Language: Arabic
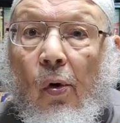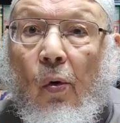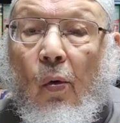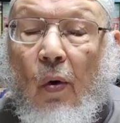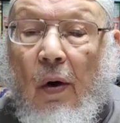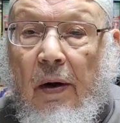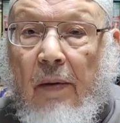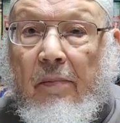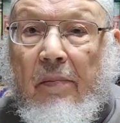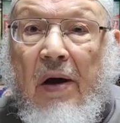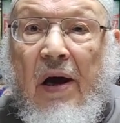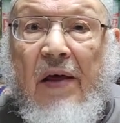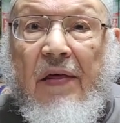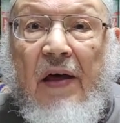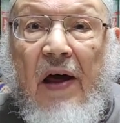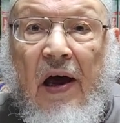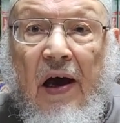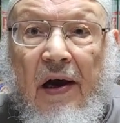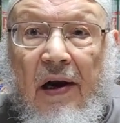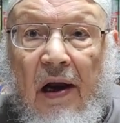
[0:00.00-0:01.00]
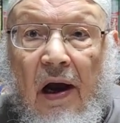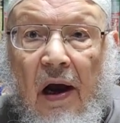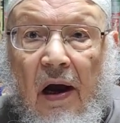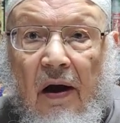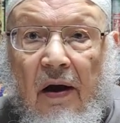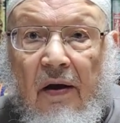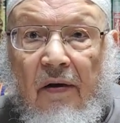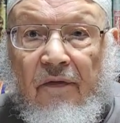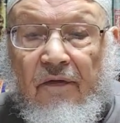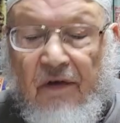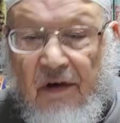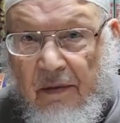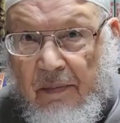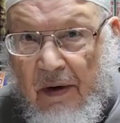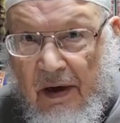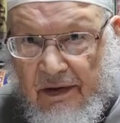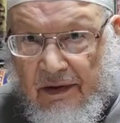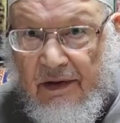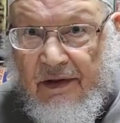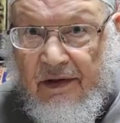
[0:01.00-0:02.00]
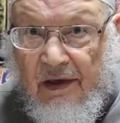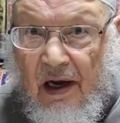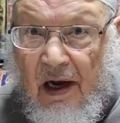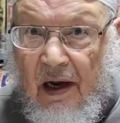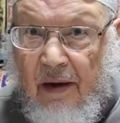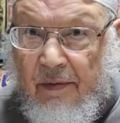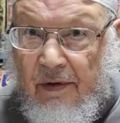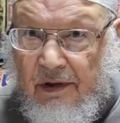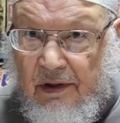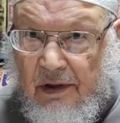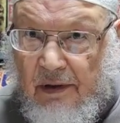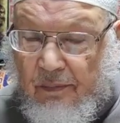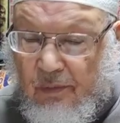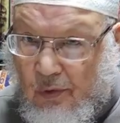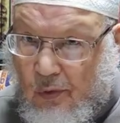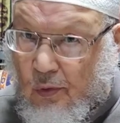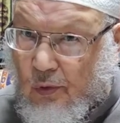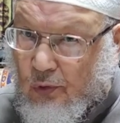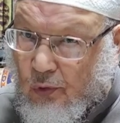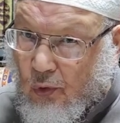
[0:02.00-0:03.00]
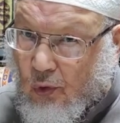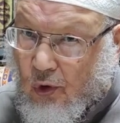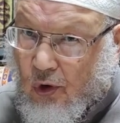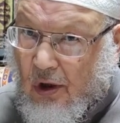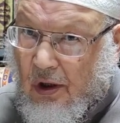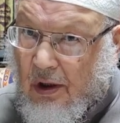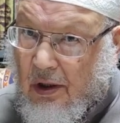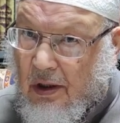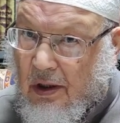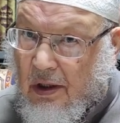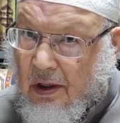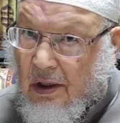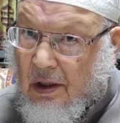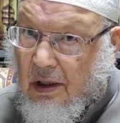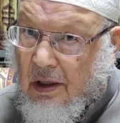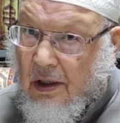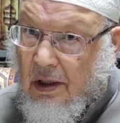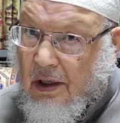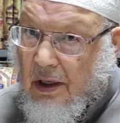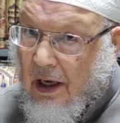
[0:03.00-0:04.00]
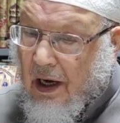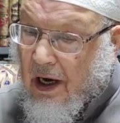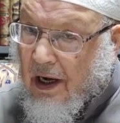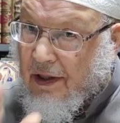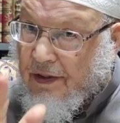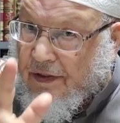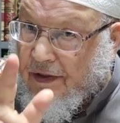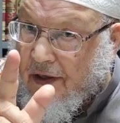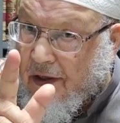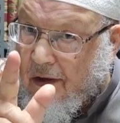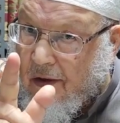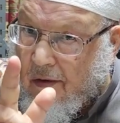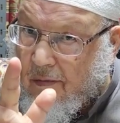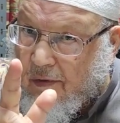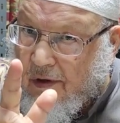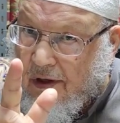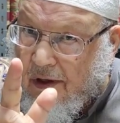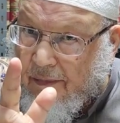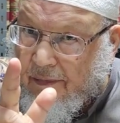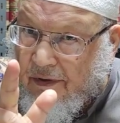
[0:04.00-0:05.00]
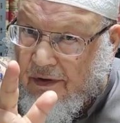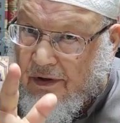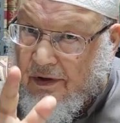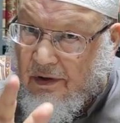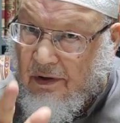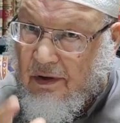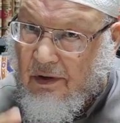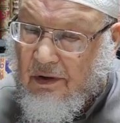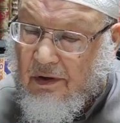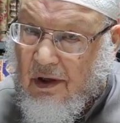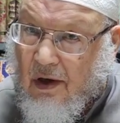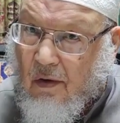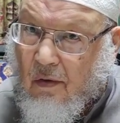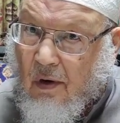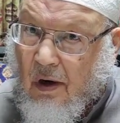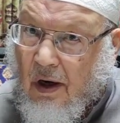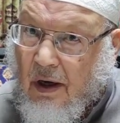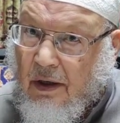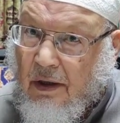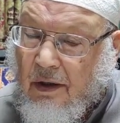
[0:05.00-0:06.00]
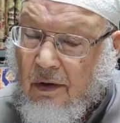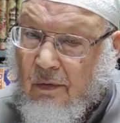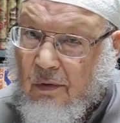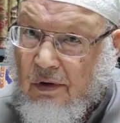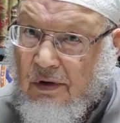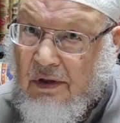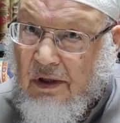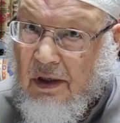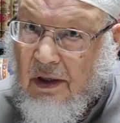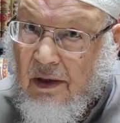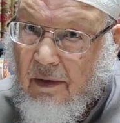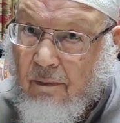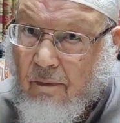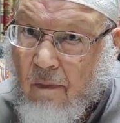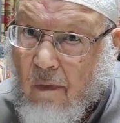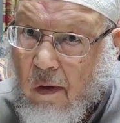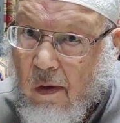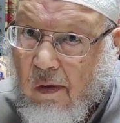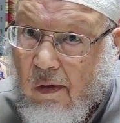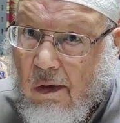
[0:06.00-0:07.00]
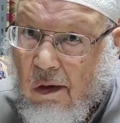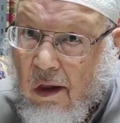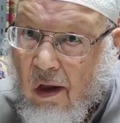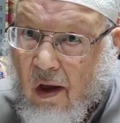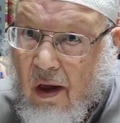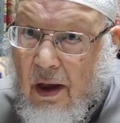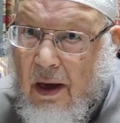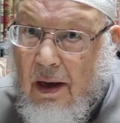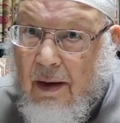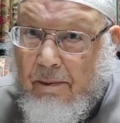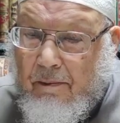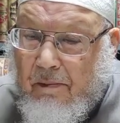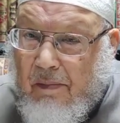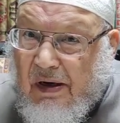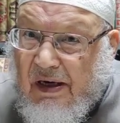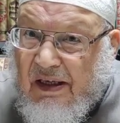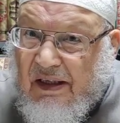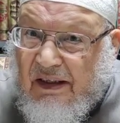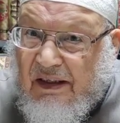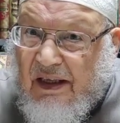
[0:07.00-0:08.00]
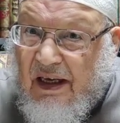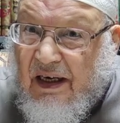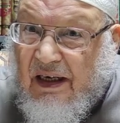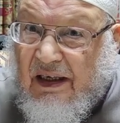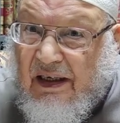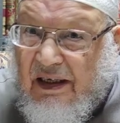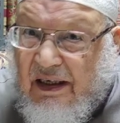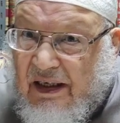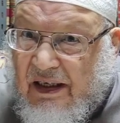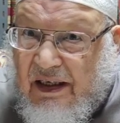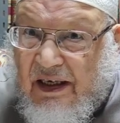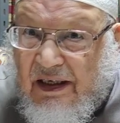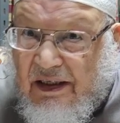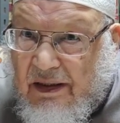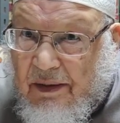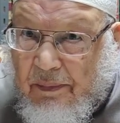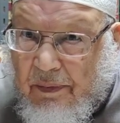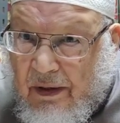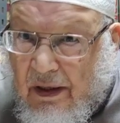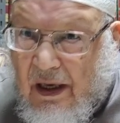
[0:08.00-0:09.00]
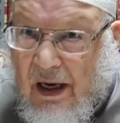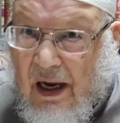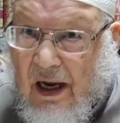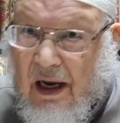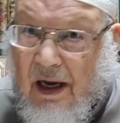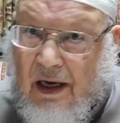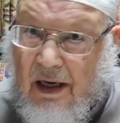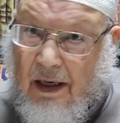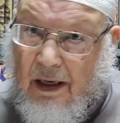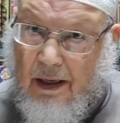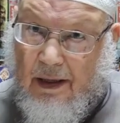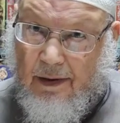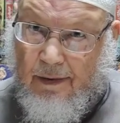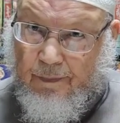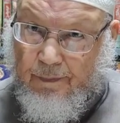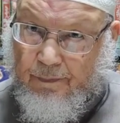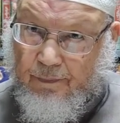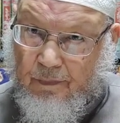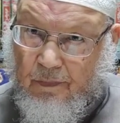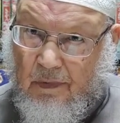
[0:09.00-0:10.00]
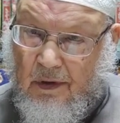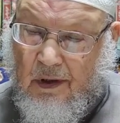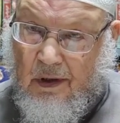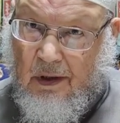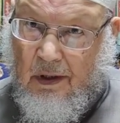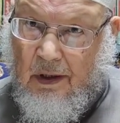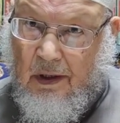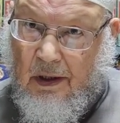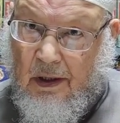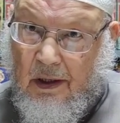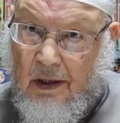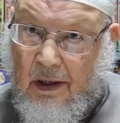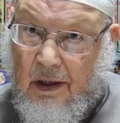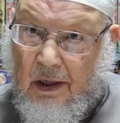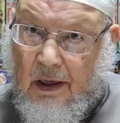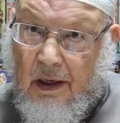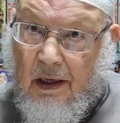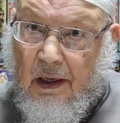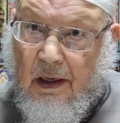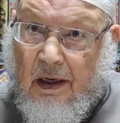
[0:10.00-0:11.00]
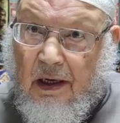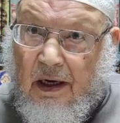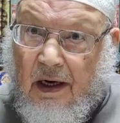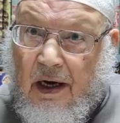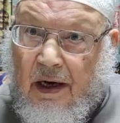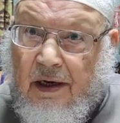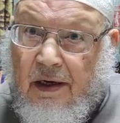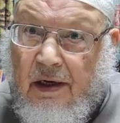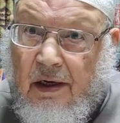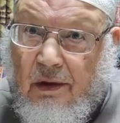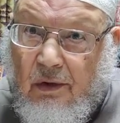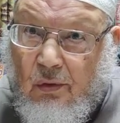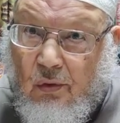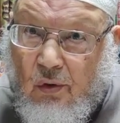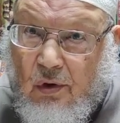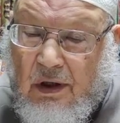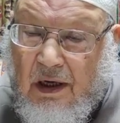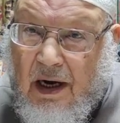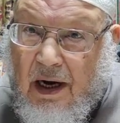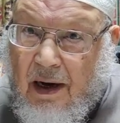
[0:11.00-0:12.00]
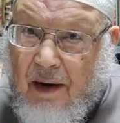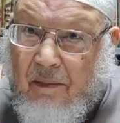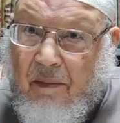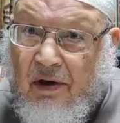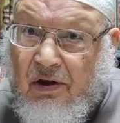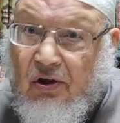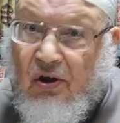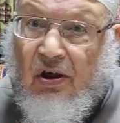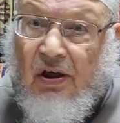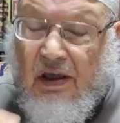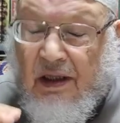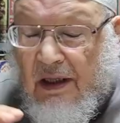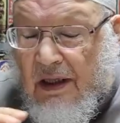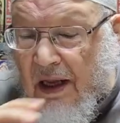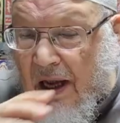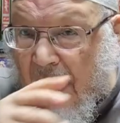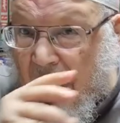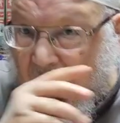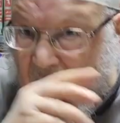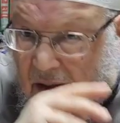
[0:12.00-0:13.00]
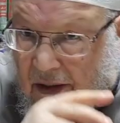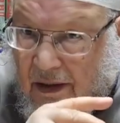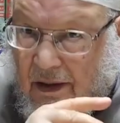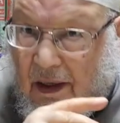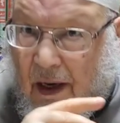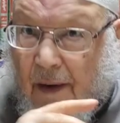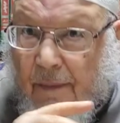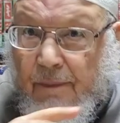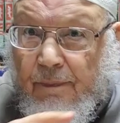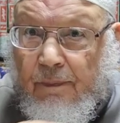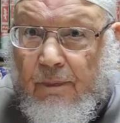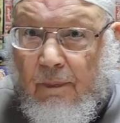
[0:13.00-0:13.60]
ولما ظهر في بعض الصحابة بوضوح حذرهم النبي صلى الله عليه وسلم من ترك كسب الحلال لأن الدنيا مطية الآخرة